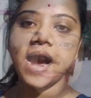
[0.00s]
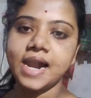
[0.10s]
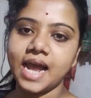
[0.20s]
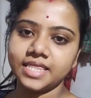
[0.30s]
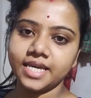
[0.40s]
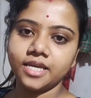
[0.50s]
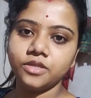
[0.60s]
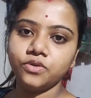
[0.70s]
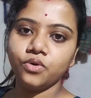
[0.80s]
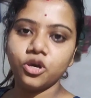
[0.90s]
আর রাতে
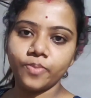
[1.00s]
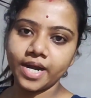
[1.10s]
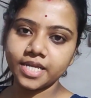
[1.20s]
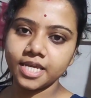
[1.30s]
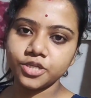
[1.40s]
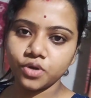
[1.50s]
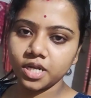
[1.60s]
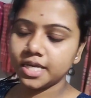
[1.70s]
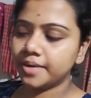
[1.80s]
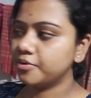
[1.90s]
কিন্তু ওই বাড়িতেই
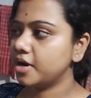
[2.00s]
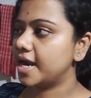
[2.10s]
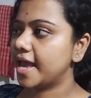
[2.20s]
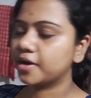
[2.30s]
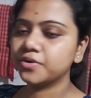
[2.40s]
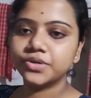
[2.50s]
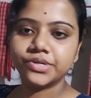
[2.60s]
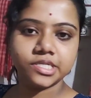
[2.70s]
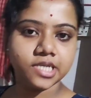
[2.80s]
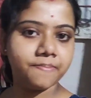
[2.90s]
চলে যাব আর এখন
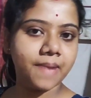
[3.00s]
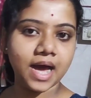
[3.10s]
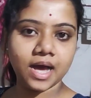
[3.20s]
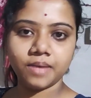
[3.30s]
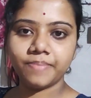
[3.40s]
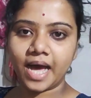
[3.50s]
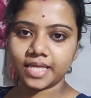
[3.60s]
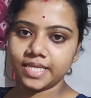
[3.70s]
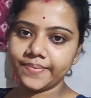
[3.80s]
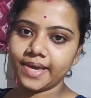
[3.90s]
হচ্ছে মা
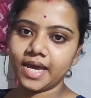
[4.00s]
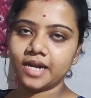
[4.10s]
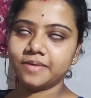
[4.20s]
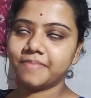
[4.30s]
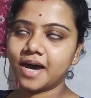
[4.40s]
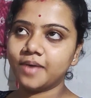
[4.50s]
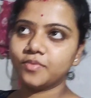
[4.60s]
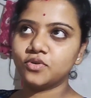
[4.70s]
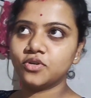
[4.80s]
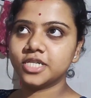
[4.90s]
ভাত দেবে আর মা
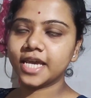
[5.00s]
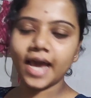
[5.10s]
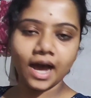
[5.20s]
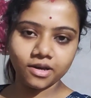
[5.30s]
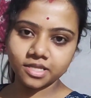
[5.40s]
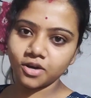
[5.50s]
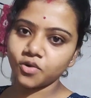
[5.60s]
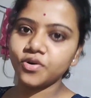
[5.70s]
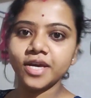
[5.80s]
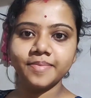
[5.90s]
বললো যে খাওয়া
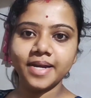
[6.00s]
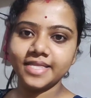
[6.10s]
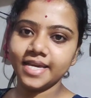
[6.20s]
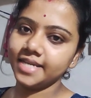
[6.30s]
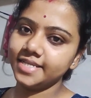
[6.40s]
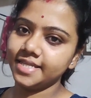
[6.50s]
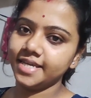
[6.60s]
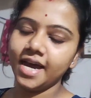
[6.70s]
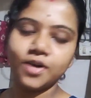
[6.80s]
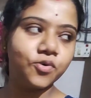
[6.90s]
দাওয়া করে এই বাড়ি থেকে
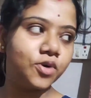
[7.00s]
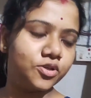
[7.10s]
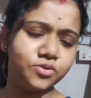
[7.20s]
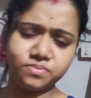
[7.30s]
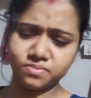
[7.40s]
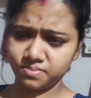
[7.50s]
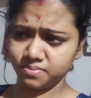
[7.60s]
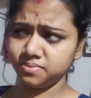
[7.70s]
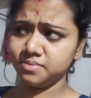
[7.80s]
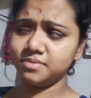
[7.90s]
যেতে আর ও একটু
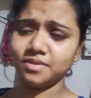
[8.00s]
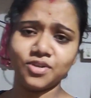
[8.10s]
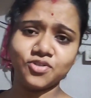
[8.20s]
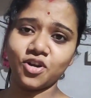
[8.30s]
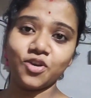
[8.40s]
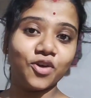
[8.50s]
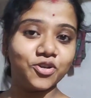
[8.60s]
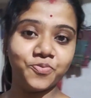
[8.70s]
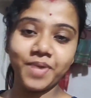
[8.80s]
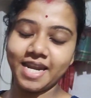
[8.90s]
সরি ও
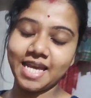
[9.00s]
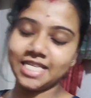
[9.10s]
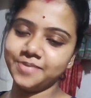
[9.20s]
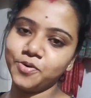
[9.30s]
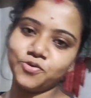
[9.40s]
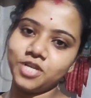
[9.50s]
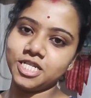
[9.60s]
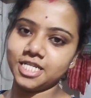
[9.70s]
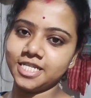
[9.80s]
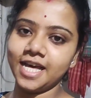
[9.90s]
একটু বেরিয়েছে
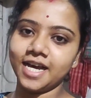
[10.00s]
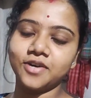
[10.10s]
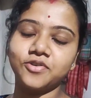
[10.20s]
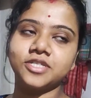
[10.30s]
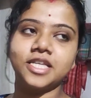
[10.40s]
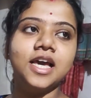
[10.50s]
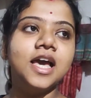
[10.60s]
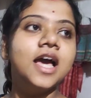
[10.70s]
বন্ধুদের সাথে দেখা করতে